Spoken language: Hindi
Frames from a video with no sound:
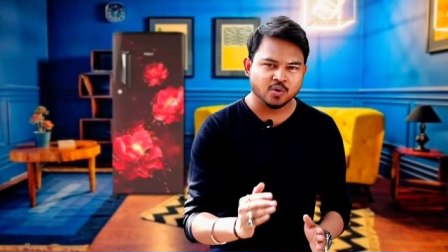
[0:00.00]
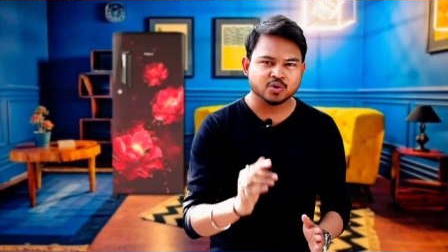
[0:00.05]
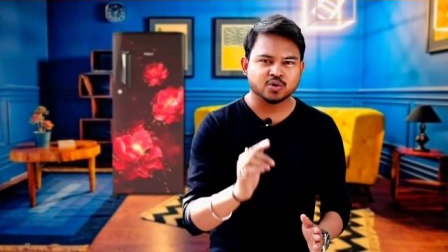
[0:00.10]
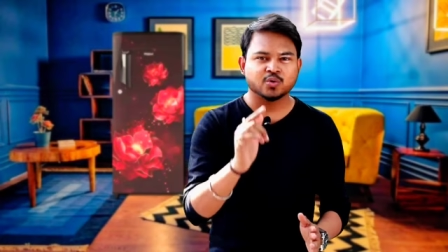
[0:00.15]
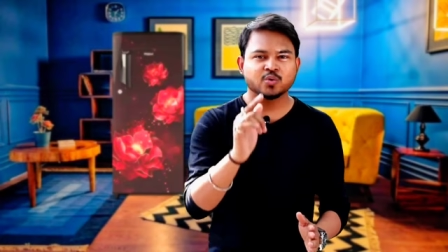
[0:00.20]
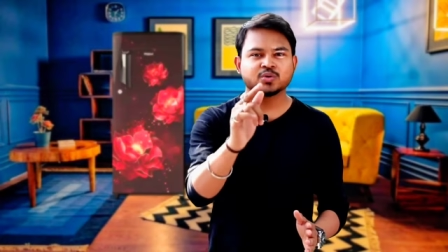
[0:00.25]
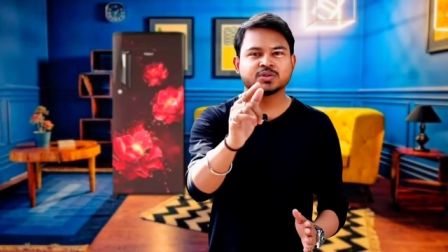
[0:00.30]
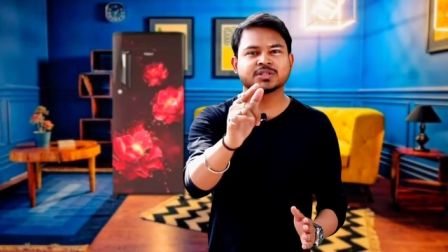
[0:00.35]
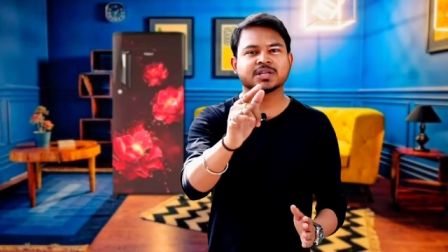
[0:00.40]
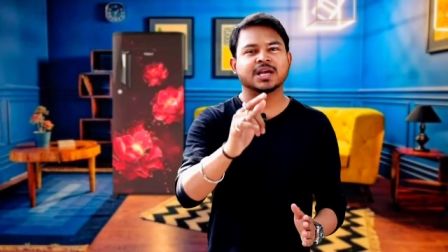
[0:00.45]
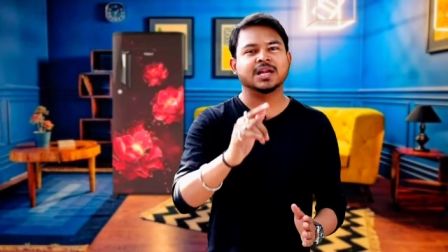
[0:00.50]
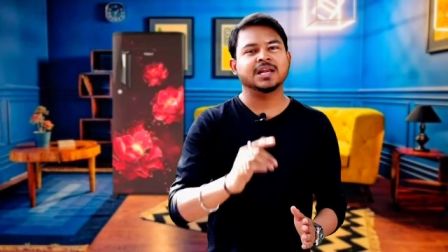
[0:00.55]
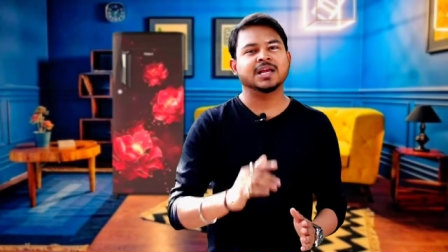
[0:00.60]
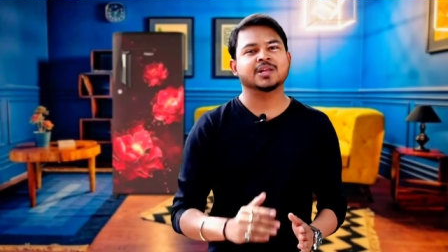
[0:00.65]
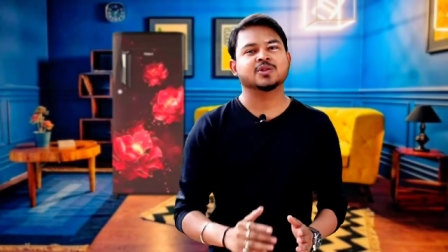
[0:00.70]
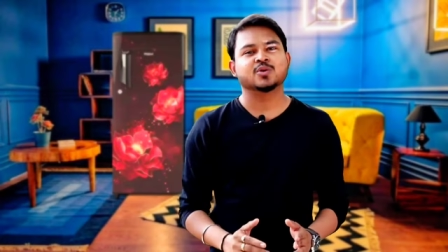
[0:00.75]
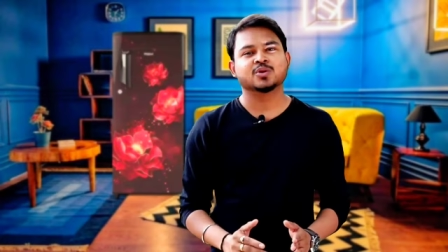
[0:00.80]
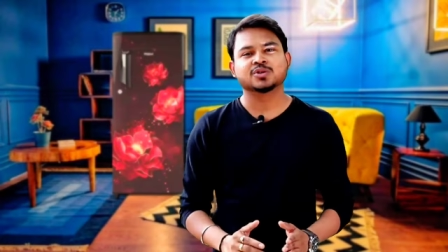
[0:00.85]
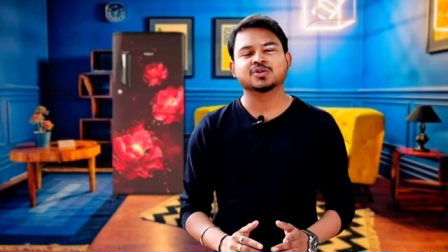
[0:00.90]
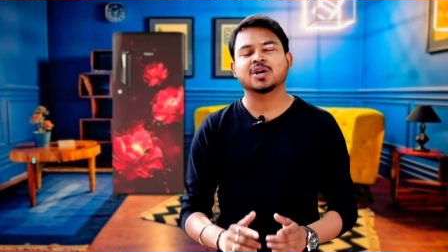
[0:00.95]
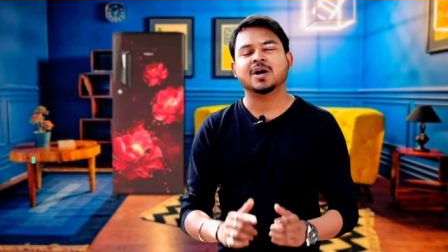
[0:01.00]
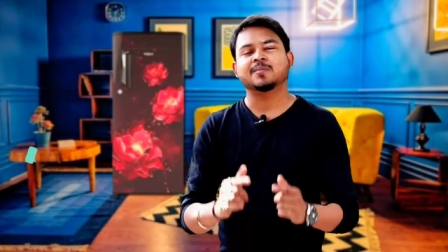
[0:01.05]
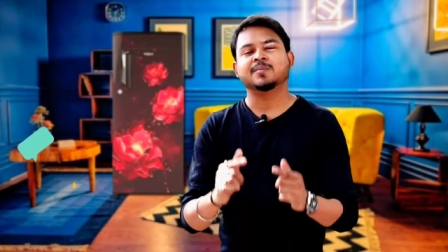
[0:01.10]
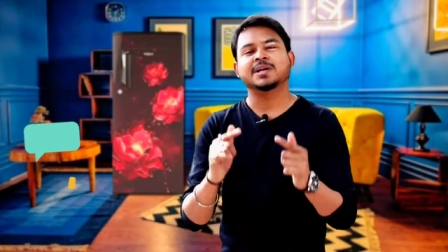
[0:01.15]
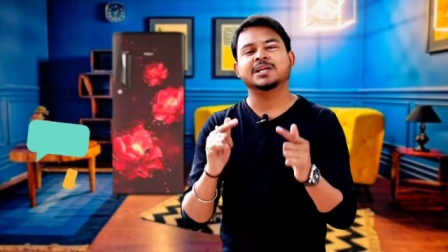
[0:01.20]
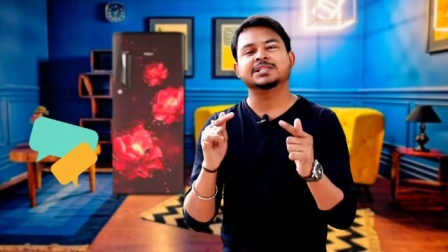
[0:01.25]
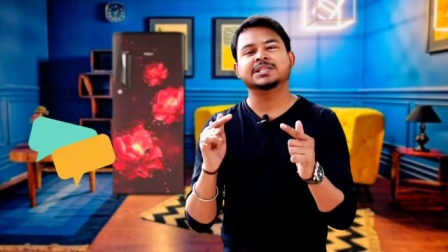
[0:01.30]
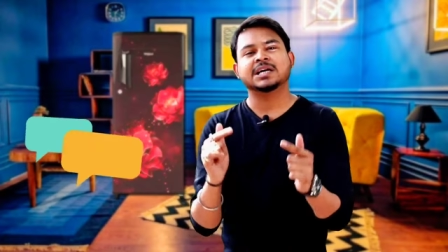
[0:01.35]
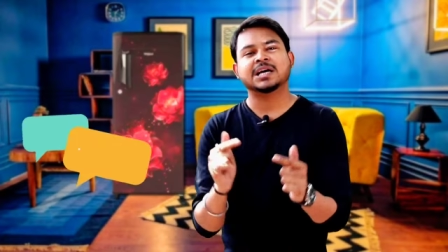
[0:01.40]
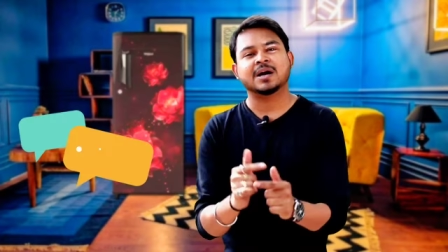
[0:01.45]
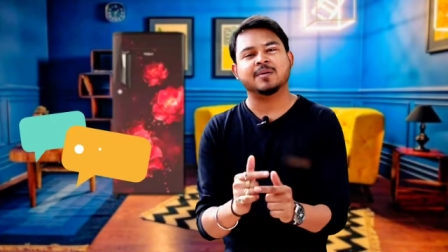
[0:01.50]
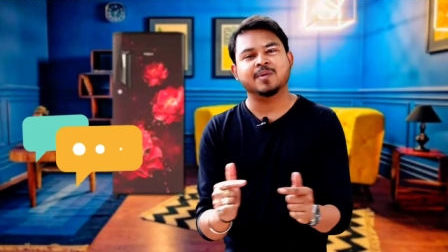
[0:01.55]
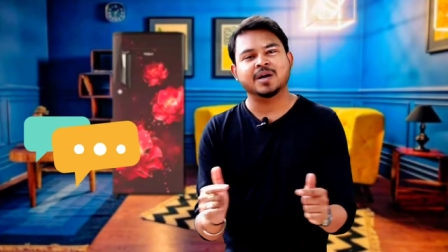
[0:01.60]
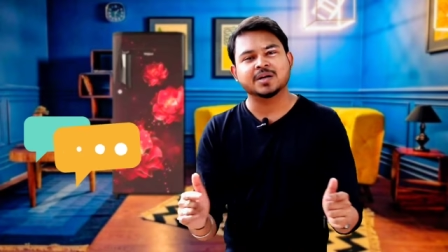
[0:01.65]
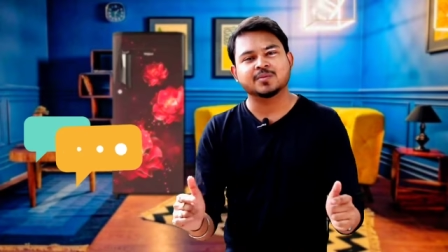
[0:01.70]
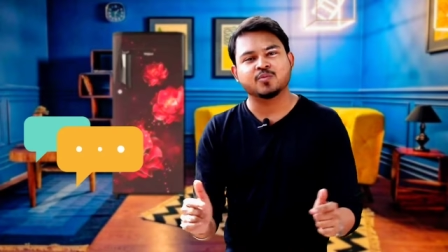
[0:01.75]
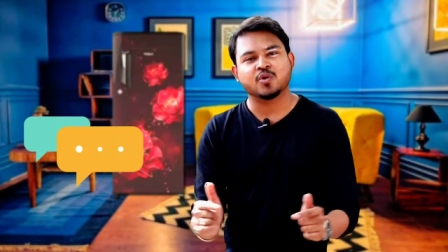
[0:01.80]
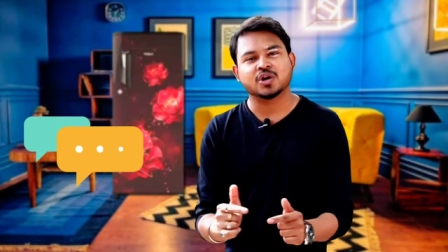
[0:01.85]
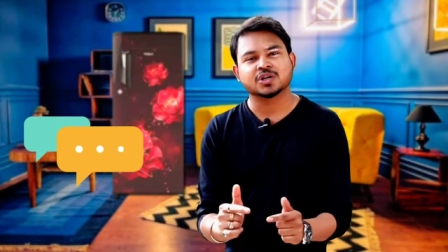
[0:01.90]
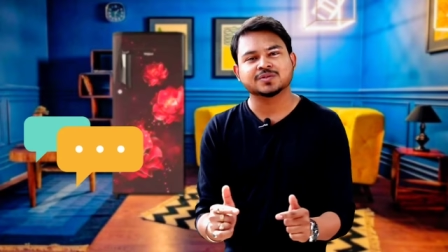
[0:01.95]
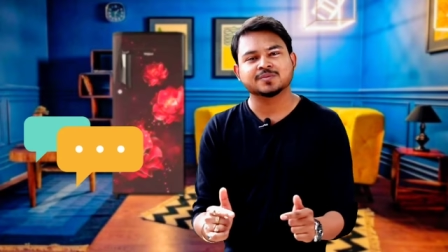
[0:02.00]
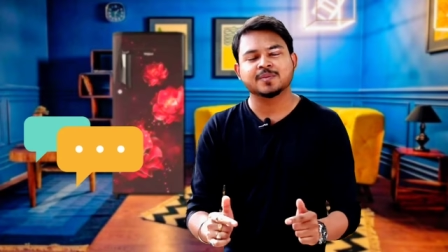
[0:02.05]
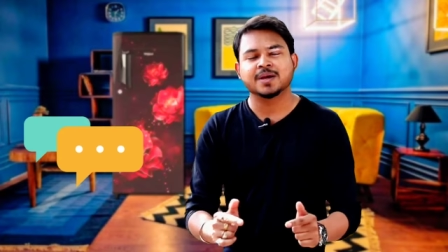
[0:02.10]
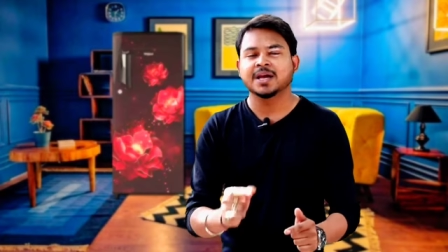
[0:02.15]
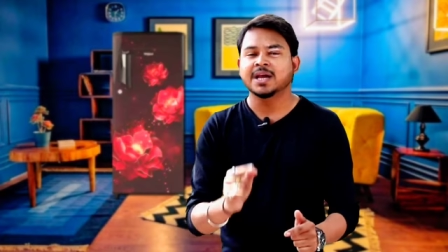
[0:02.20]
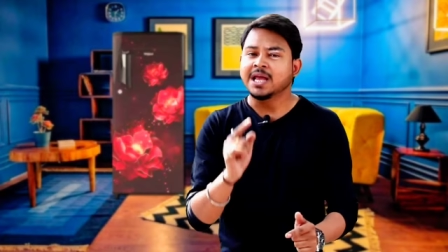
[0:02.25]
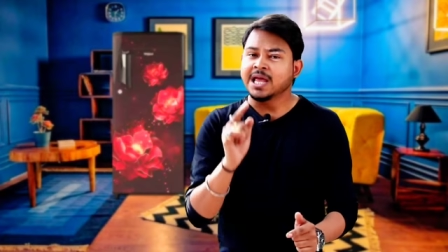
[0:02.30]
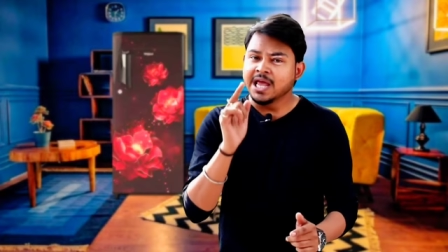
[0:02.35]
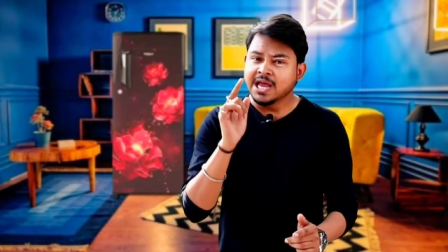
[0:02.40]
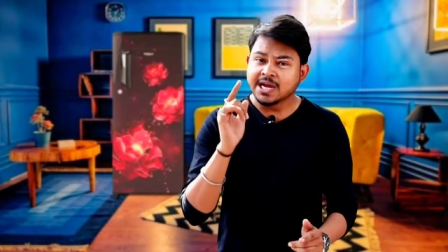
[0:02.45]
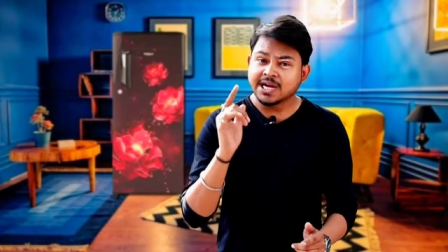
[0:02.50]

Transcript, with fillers: हो तो उसके लिए दोस्तों आप नीचे कमेंट बॉक्स में